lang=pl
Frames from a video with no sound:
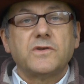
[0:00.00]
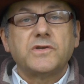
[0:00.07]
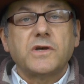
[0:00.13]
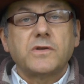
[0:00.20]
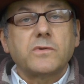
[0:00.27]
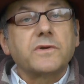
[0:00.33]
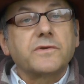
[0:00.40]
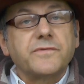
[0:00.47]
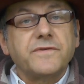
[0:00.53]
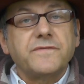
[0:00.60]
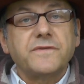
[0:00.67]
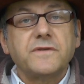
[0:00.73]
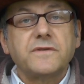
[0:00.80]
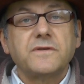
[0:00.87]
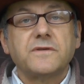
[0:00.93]
G. Edward
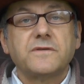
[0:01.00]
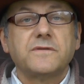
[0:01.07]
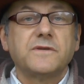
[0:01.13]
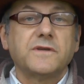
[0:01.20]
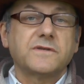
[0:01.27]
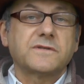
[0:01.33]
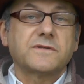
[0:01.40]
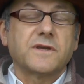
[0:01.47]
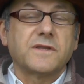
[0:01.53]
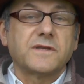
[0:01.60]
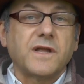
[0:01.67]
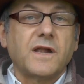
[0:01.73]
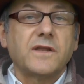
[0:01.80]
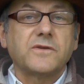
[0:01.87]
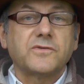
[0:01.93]
Griffin e, jest
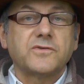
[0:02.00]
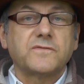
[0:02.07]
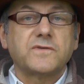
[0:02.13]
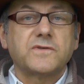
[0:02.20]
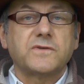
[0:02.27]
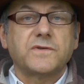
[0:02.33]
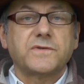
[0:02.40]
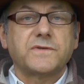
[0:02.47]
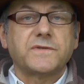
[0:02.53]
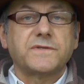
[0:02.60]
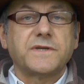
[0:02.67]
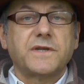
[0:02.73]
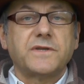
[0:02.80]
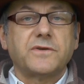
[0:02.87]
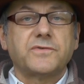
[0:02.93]
generalnie oczywiście
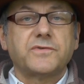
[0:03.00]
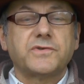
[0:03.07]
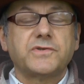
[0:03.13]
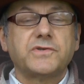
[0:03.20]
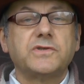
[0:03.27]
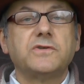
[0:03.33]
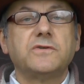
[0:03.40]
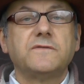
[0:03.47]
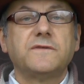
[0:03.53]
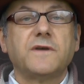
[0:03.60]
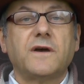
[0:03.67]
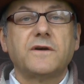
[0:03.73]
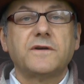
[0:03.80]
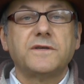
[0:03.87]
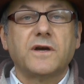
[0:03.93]
odsądzany od czci
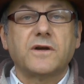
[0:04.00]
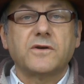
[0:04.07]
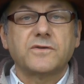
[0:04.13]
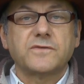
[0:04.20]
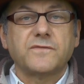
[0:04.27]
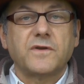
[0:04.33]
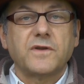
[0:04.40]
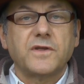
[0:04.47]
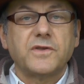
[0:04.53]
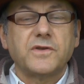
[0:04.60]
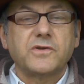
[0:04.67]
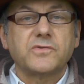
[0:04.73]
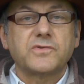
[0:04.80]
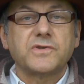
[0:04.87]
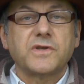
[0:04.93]
wiary jako zwolennik